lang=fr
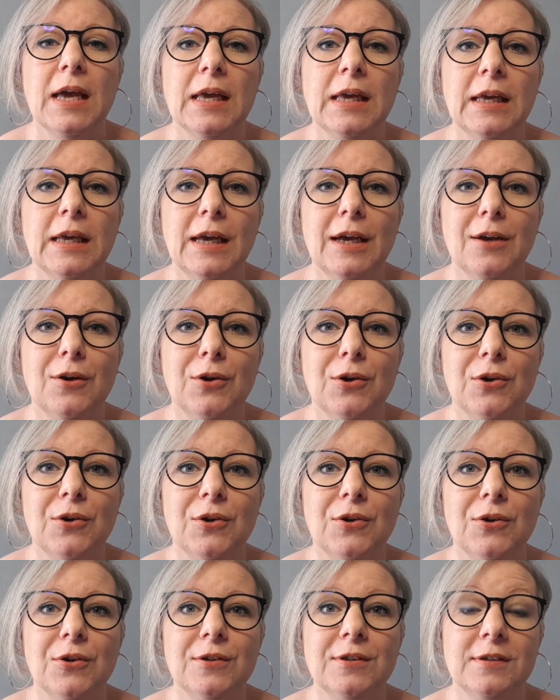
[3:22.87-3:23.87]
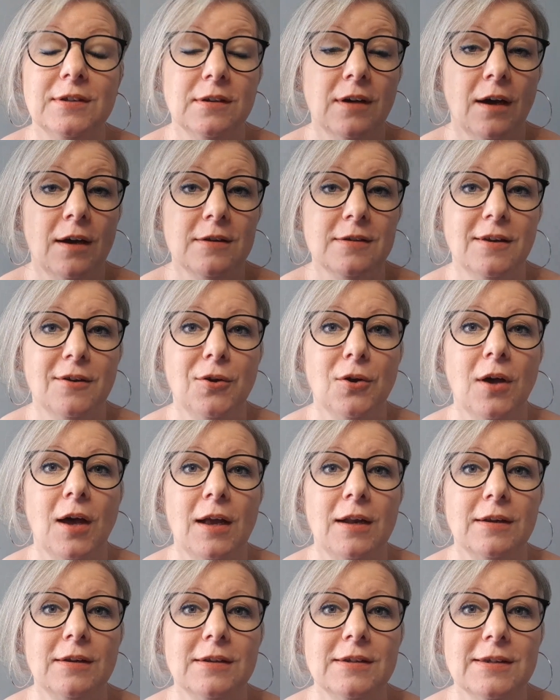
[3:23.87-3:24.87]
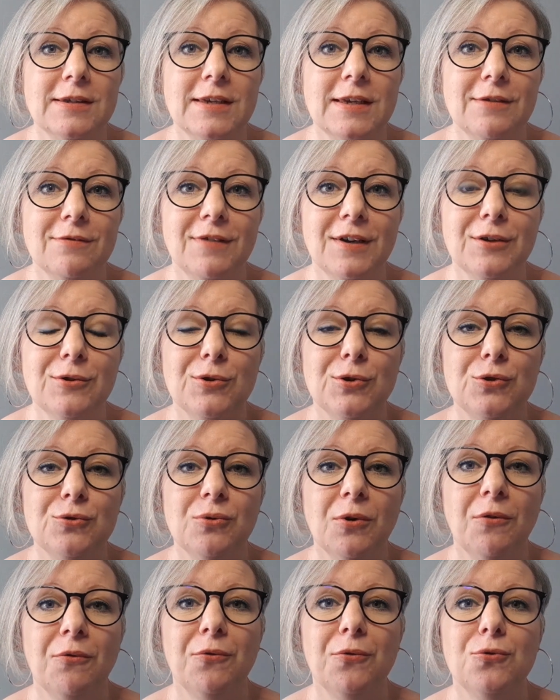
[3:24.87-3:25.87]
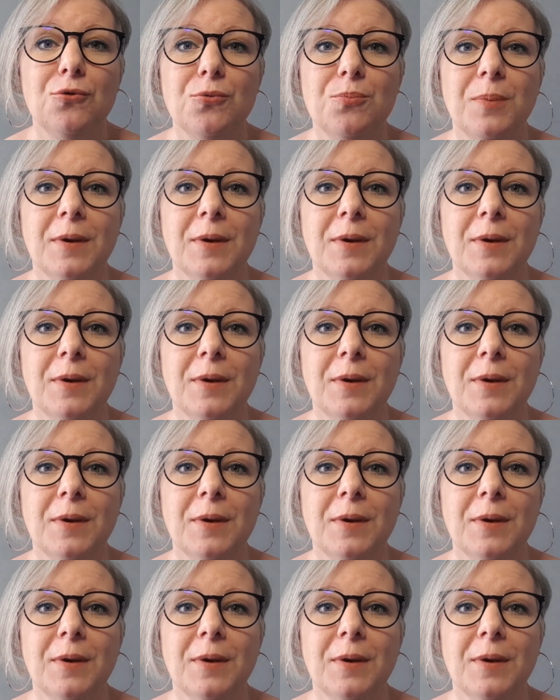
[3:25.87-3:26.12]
Et euh, c'est grâce d'ailleurs à Lise et Eva que je suis revenue